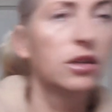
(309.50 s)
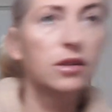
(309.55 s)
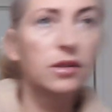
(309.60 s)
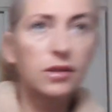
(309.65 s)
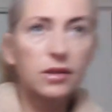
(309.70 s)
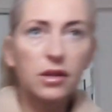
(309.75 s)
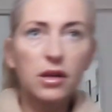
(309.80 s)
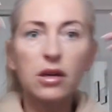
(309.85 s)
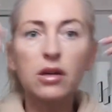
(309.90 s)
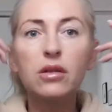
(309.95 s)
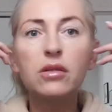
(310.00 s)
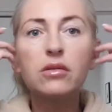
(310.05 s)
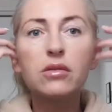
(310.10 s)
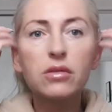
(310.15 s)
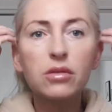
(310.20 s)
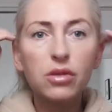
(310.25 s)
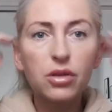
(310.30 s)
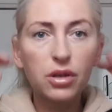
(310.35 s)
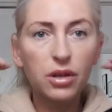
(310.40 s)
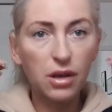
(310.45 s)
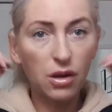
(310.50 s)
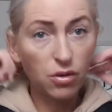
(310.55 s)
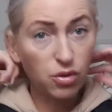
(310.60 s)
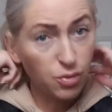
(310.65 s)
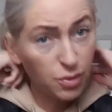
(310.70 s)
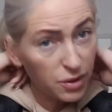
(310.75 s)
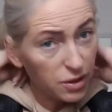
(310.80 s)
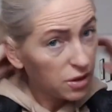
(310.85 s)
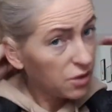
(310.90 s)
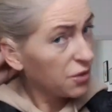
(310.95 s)
I co? No i ja
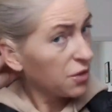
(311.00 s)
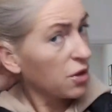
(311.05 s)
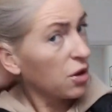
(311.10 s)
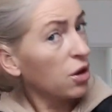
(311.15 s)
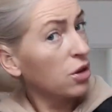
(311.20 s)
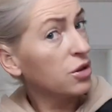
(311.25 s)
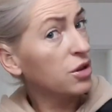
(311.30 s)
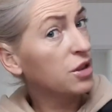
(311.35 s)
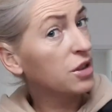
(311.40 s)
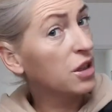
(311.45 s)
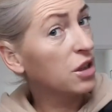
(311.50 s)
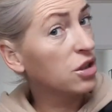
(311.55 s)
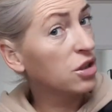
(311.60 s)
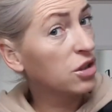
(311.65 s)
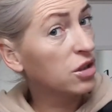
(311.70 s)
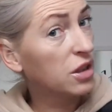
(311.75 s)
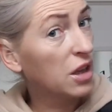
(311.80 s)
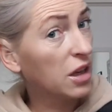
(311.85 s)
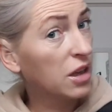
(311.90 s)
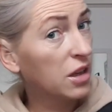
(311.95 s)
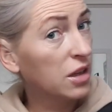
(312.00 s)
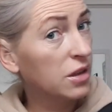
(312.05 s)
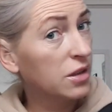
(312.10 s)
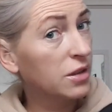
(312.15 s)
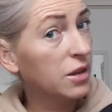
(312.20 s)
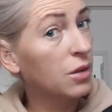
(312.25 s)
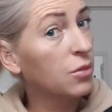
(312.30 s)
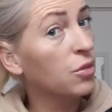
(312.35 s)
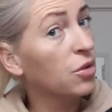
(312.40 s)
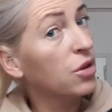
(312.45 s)
już będę wychodzić. Także taki jest
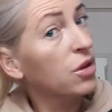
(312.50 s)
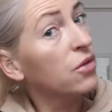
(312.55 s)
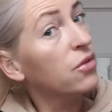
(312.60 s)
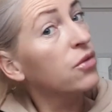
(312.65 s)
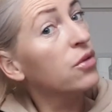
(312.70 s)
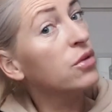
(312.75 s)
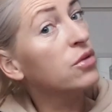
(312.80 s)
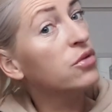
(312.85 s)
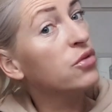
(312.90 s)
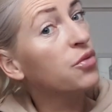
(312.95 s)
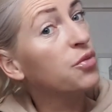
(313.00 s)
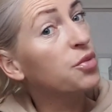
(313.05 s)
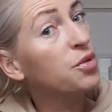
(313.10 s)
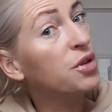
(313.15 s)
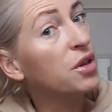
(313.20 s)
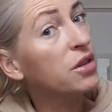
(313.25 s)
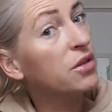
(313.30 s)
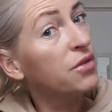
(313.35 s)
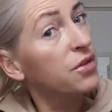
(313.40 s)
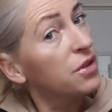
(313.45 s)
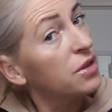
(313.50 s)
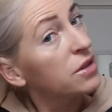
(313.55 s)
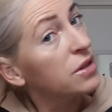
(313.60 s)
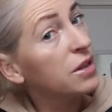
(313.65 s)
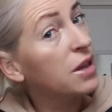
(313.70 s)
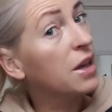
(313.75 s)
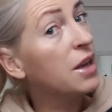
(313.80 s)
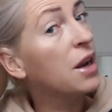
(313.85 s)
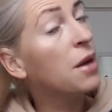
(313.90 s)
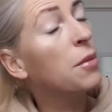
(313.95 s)
stan moich włosów przed
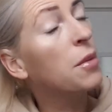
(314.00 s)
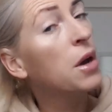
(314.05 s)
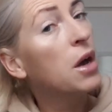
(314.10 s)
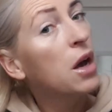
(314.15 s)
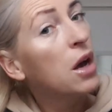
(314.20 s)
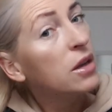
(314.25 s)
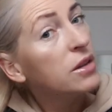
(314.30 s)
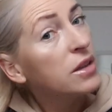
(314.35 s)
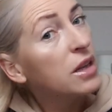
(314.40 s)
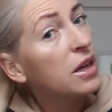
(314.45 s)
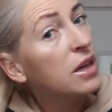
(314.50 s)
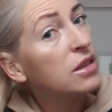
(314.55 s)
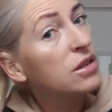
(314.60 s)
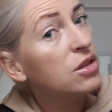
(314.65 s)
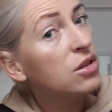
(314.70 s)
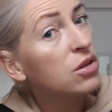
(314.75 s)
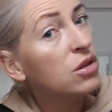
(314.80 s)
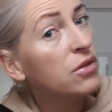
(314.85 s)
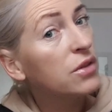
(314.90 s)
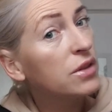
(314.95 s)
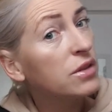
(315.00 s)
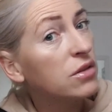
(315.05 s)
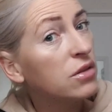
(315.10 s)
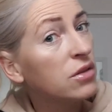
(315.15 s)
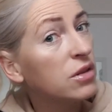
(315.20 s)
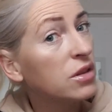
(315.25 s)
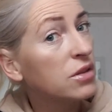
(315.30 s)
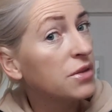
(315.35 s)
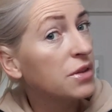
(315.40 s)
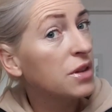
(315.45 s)
fryzjerem. Teraz się do Was
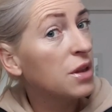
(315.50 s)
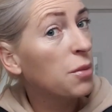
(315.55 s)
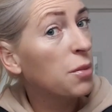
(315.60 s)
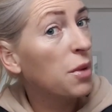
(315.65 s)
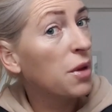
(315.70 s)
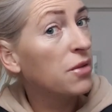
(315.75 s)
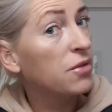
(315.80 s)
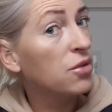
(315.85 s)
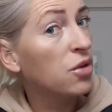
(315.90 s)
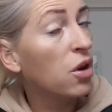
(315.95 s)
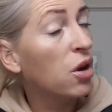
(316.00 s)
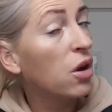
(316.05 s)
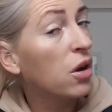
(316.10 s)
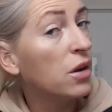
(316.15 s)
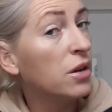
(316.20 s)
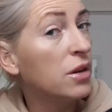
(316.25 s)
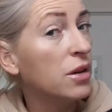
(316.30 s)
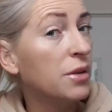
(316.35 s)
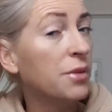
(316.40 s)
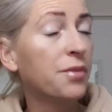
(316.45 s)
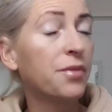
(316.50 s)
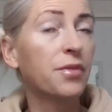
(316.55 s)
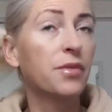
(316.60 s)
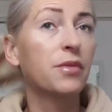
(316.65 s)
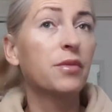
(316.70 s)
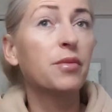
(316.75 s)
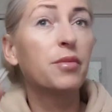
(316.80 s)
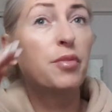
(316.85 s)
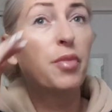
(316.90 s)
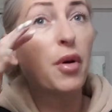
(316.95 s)
odezwę na pewno
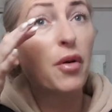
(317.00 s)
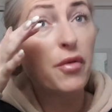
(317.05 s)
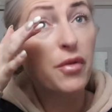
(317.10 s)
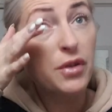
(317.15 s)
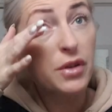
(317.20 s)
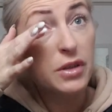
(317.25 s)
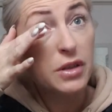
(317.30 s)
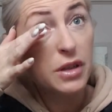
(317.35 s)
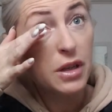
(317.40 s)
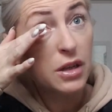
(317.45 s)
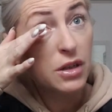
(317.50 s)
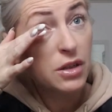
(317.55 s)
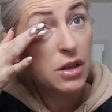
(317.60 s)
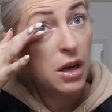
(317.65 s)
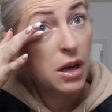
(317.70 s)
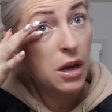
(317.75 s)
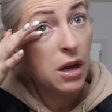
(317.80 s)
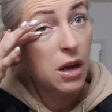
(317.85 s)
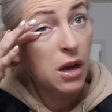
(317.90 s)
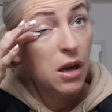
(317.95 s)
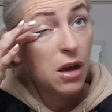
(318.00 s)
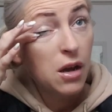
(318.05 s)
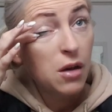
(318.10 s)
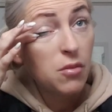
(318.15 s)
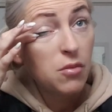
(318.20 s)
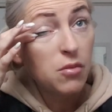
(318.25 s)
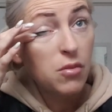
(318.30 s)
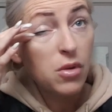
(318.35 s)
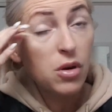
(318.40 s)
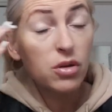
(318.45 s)
po fryzjerze.
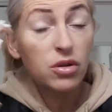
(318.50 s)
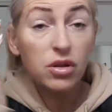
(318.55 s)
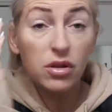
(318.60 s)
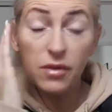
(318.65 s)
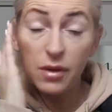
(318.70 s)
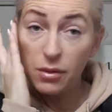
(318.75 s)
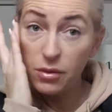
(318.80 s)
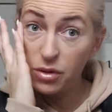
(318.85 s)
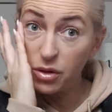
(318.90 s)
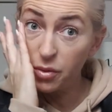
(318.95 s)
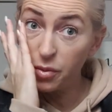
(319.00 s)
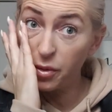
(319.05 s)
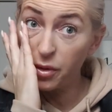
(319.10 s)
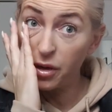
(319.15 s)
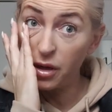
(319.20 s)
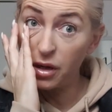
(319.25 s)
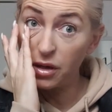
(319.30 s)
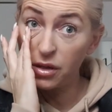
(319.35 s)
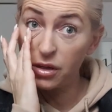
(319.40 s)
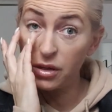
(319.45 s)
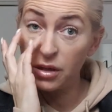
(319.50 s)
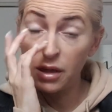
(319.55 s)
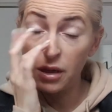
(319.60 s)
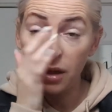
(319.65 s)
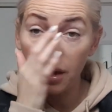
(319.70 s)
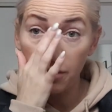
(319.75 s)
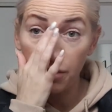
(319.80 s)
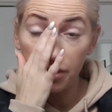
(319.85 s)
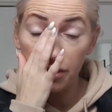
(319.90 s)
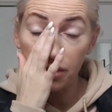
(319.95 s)
Może Wam coś pokażę,
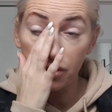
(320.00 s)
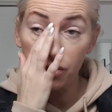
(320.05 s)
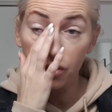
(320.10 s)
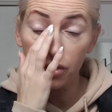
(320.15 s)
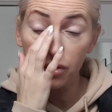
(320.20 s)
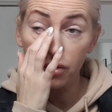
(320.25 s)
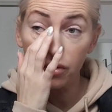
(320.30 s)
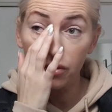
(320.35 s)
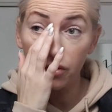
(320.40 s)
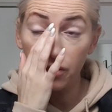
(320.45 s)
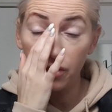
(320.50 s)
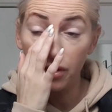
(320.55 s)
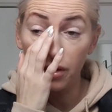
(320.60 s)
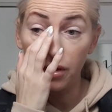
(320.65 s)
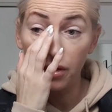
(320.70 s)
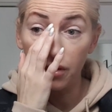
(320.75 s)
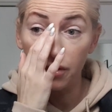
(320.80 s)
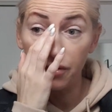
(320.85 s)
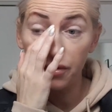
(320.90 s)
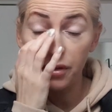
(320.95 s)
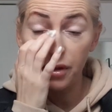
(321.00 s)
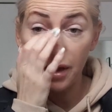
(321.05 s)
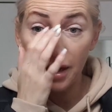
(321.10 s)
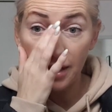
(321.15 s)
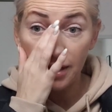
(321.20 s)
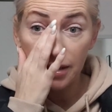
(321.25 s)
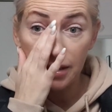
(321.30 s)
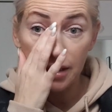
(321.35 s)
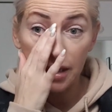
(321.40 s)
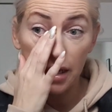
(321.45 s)
nagram bez głosu e, w
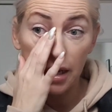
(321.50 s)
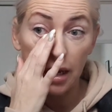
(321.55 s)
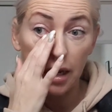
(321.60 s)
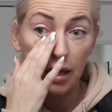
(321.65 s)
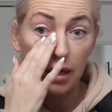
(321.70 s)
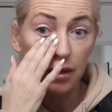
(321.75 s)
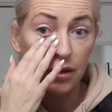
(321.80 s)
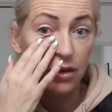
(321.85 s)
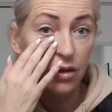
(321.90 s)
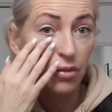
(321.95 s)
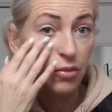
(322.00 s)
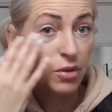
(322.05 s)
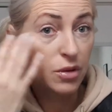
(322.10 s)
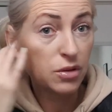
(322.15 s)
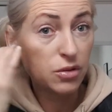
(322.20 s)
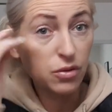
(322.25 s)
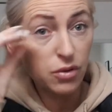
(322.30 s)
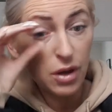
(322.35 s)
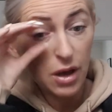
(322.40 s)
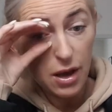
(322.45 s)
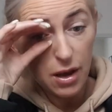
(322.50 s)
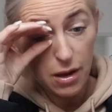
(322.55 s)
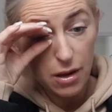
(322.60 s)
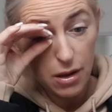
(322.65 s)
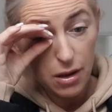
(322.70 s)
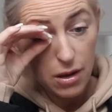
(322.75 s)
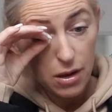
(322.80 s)
trakcie, ale nie obiecuję.